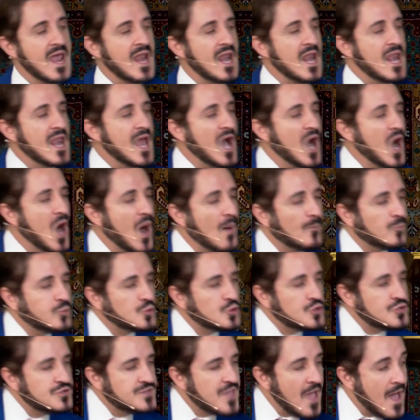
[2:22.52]
لا
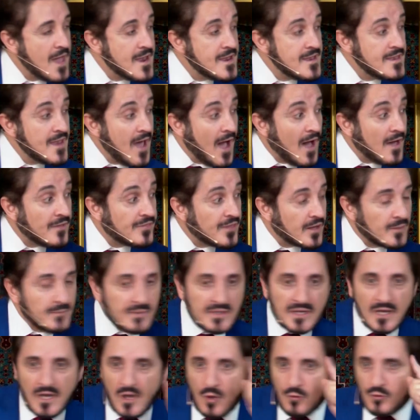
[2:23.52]
بد أن نحذر
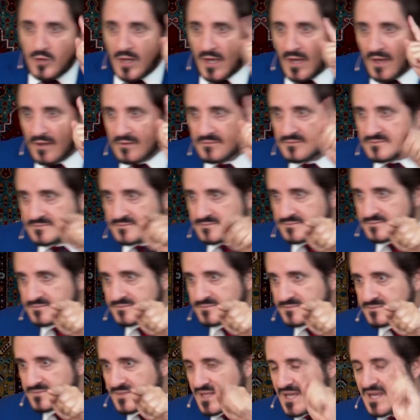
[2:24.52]
من هؤلاء
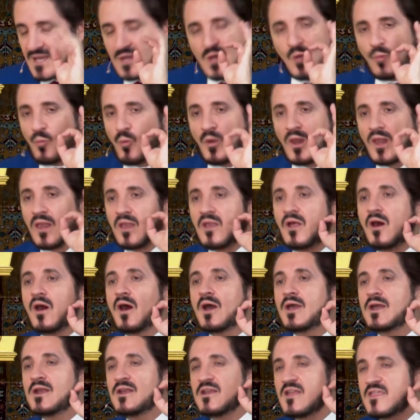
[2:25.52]

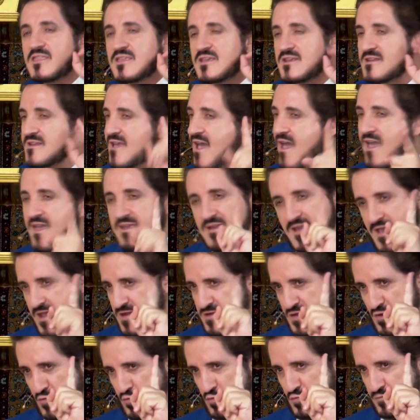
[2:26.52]
والله الذي لا إله
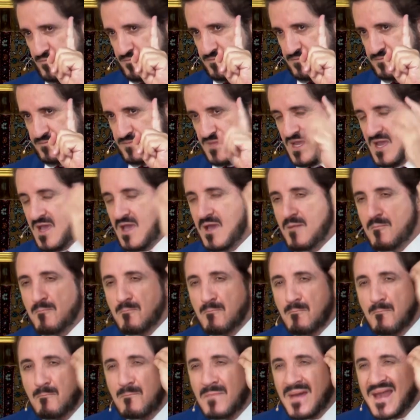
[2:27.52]
إلا هو
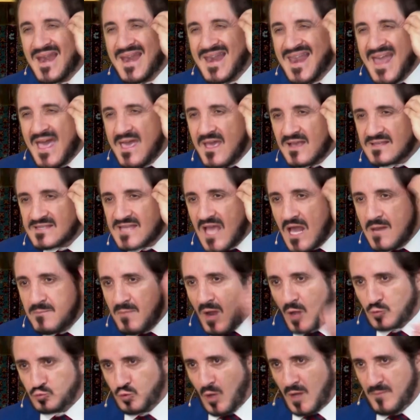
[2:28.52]
من لا يزال
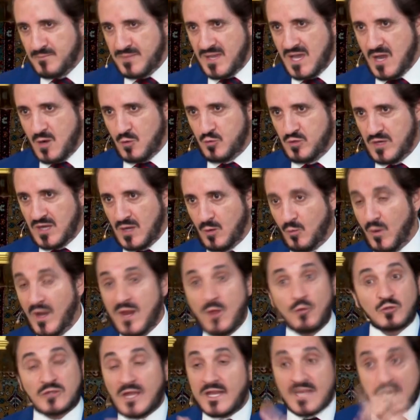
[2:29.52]
مخدوعا بهؤلاء
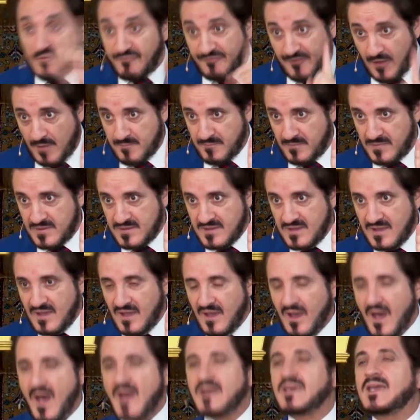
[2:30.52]
ولا يريد أن يفهم
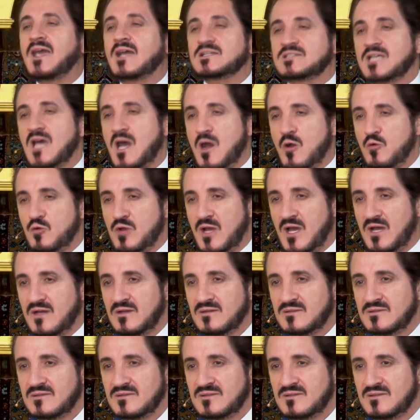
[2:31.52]
حقيقة هؤلاء